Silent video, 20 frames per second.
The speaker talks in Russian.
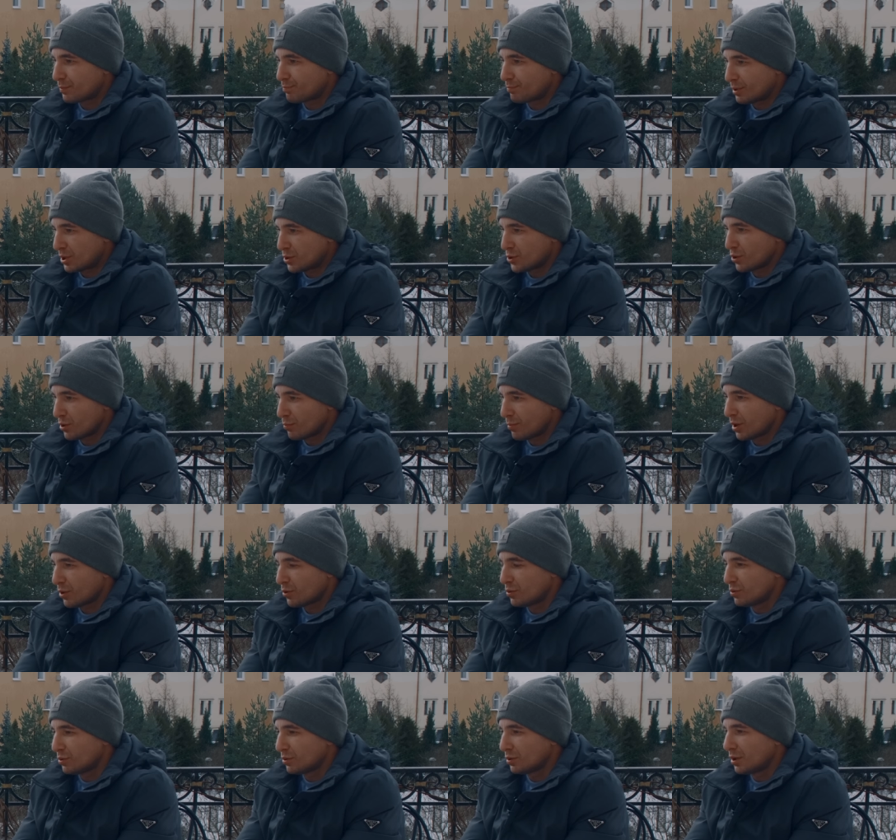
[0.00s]
призер
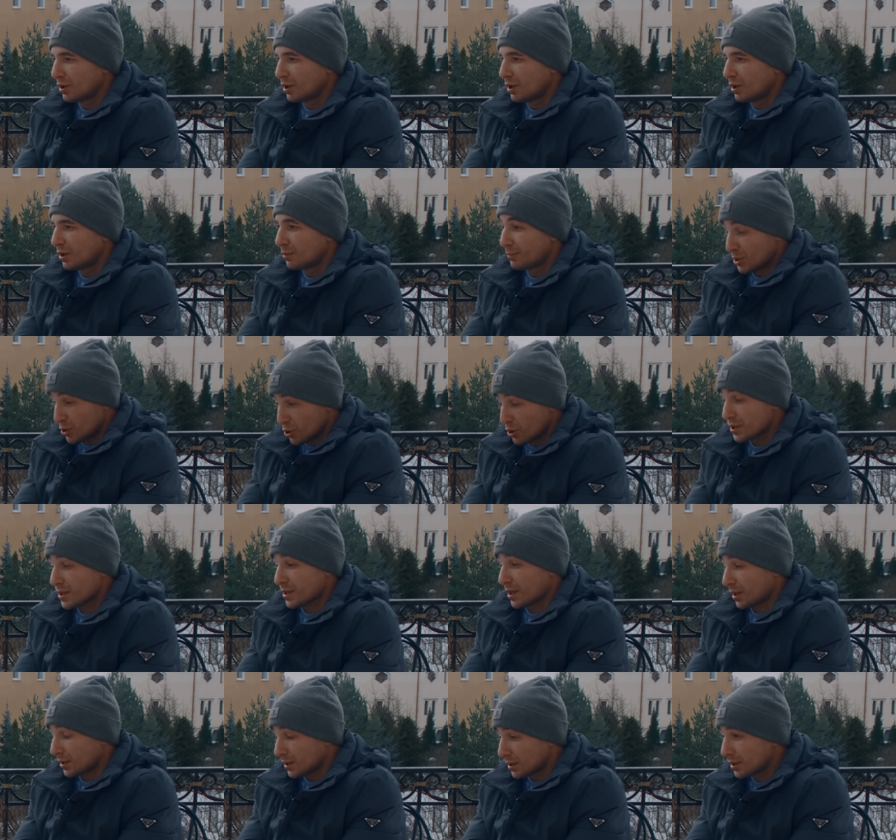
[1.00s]
Баку, призер
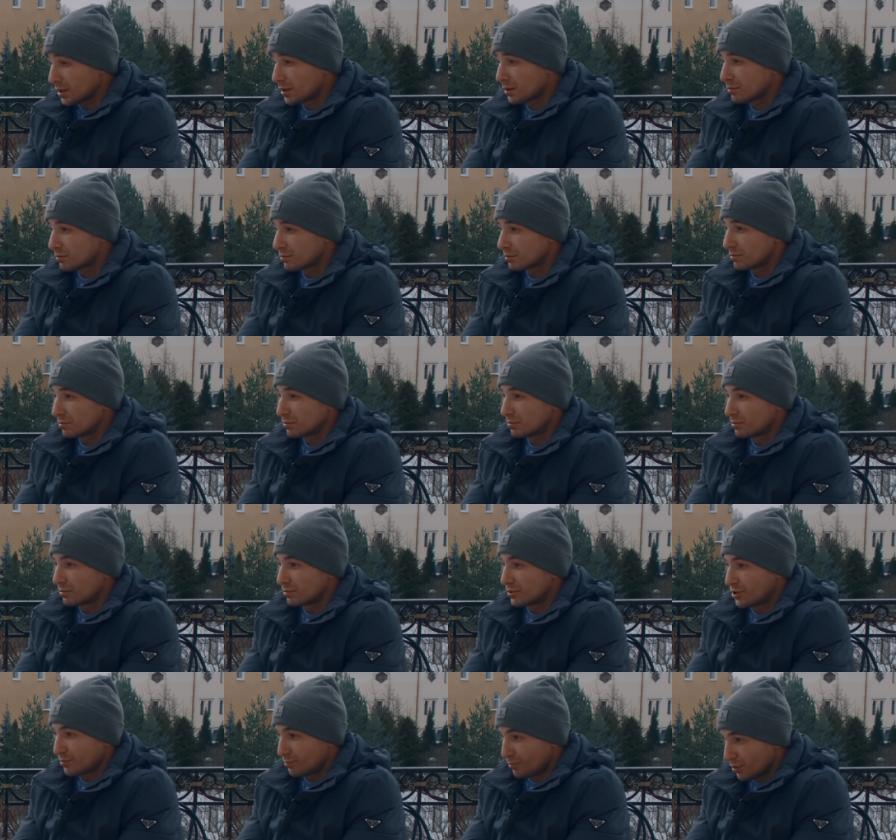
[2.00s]
страны,
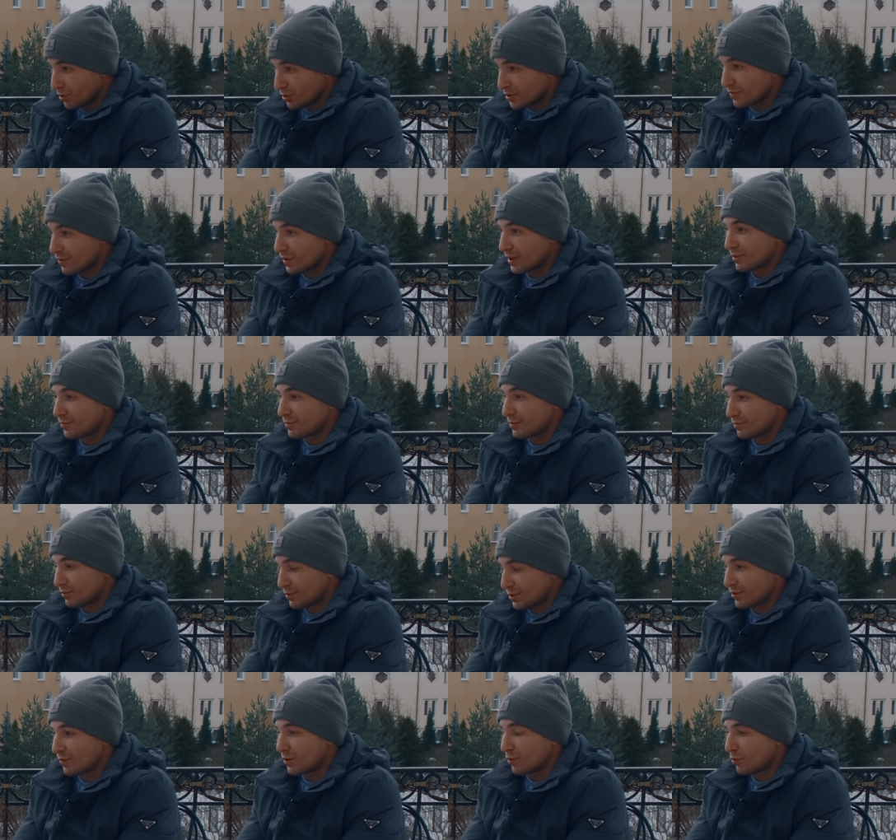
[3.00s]
чемпион своей,
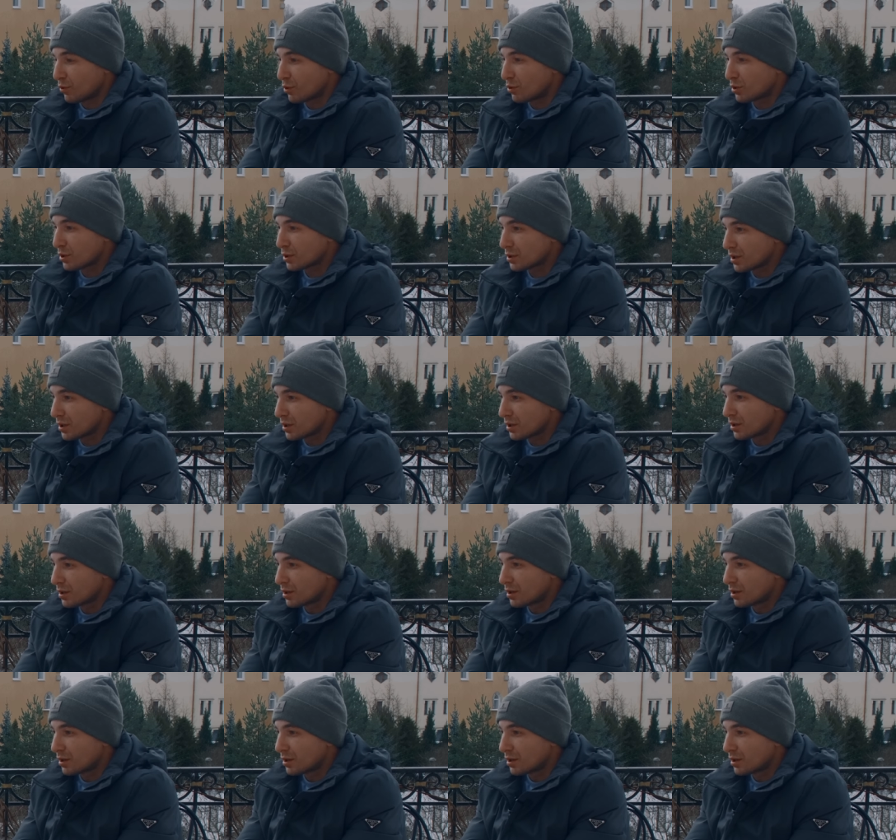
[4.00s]
своего города.